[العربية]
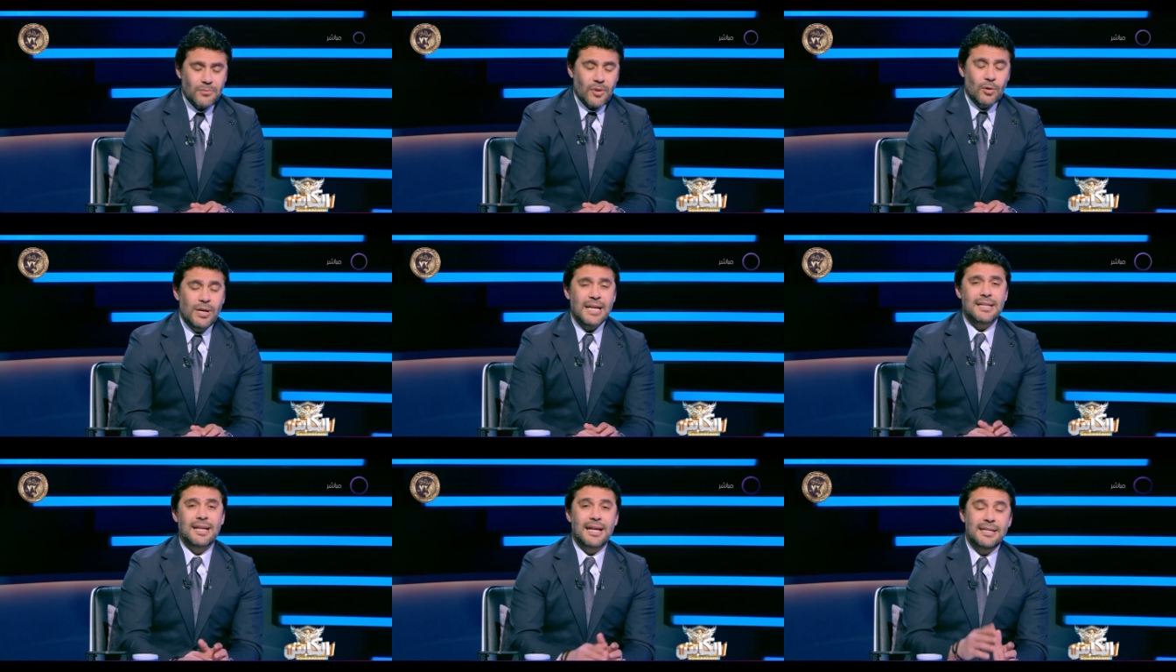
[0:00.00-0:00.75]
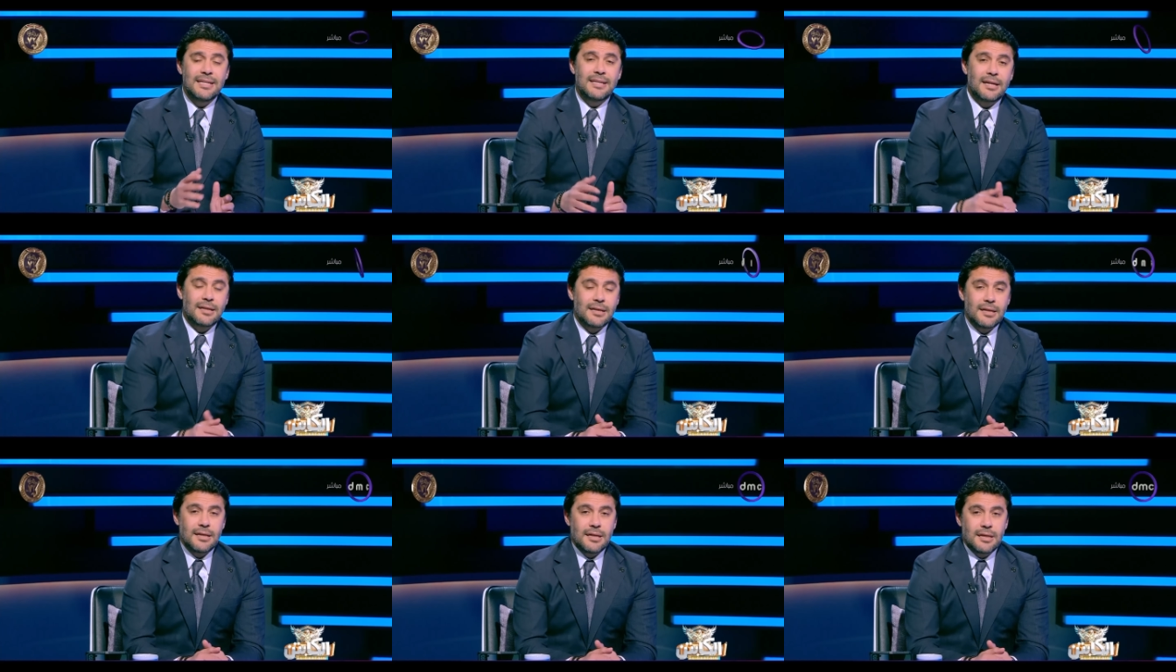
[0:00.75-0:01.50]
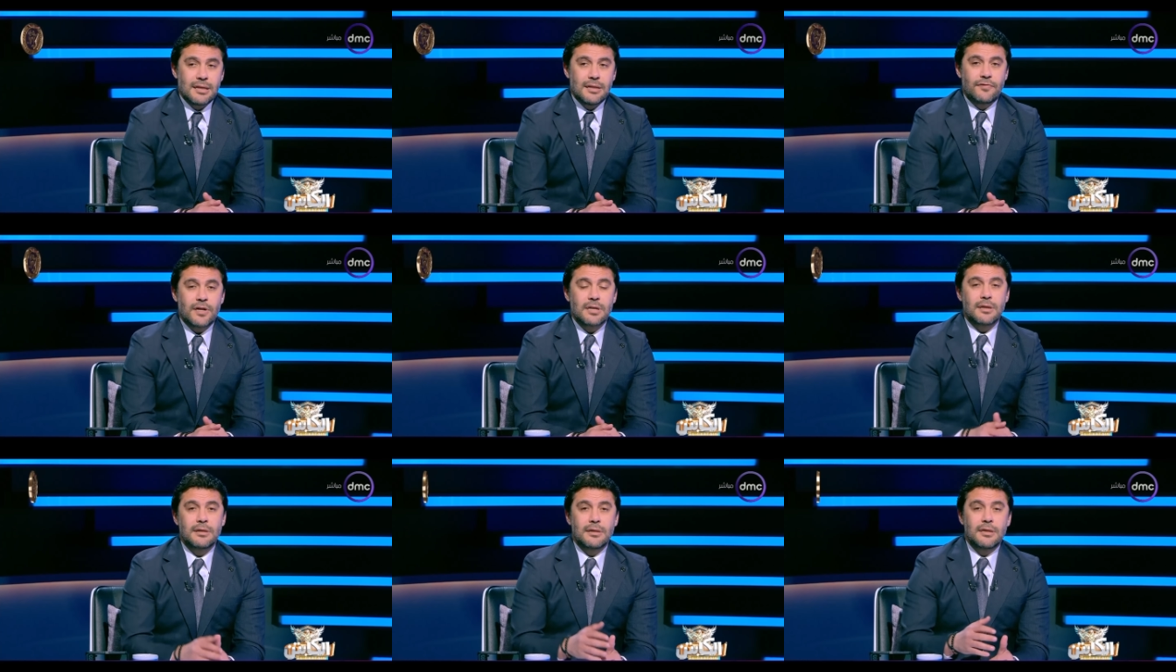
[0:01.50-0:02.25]
ولكن خلينا
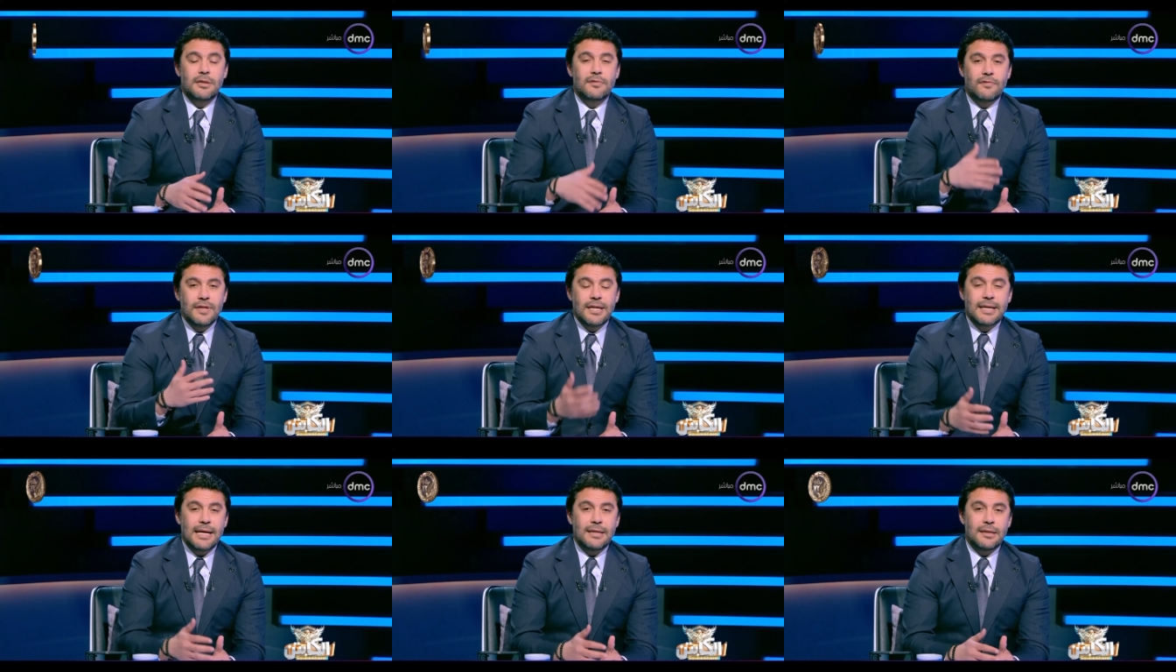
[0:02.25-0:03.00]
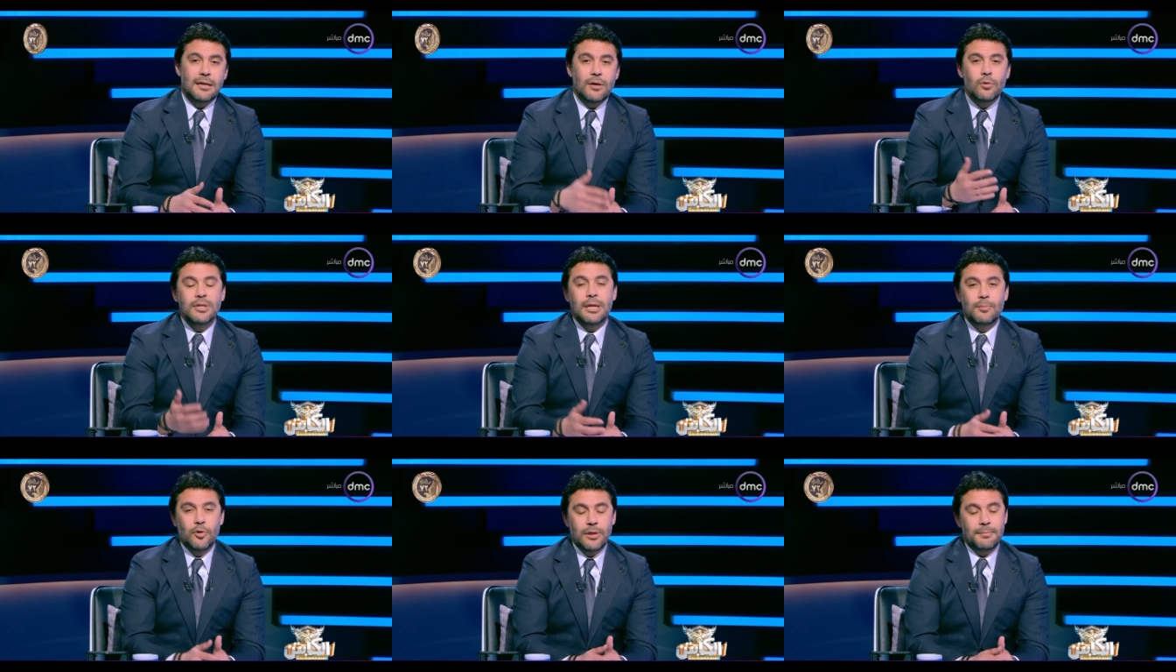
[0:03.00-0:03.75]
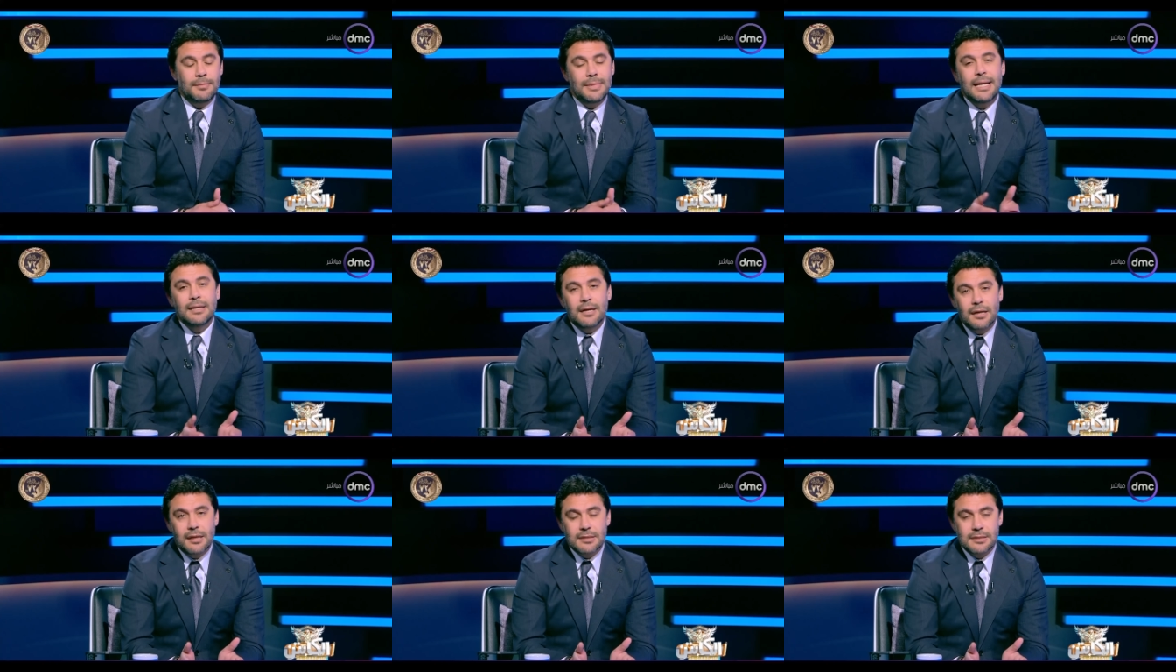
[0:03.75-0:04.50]
نفكر في اللي جاي هو ده المهم لان
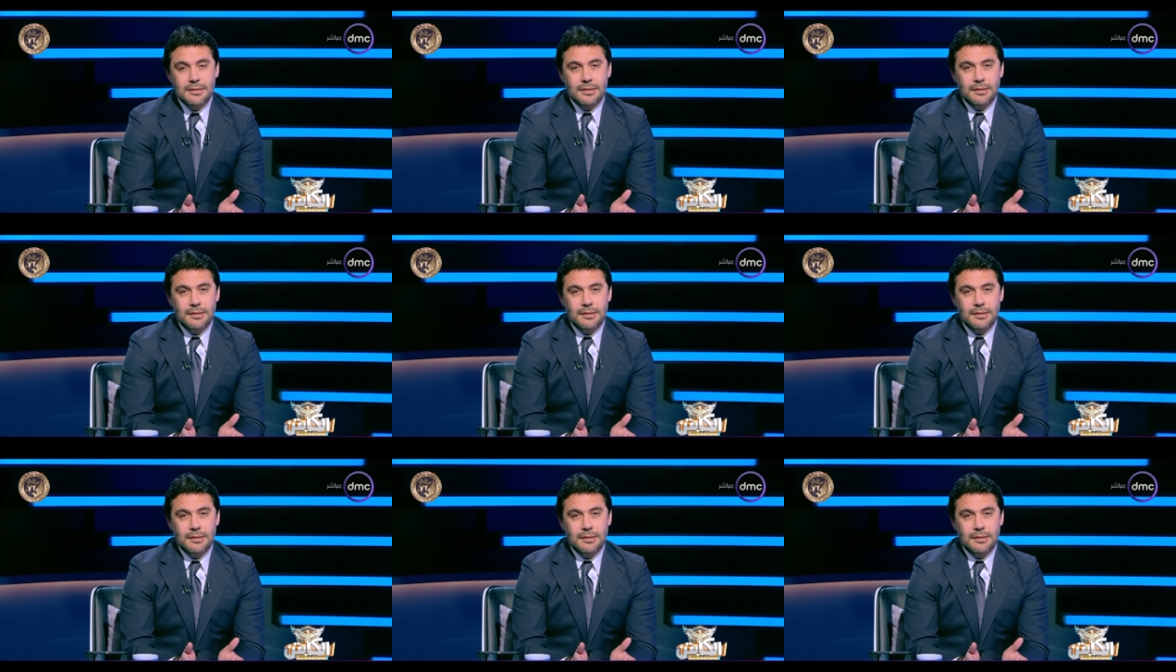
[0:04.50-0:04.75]
خلاص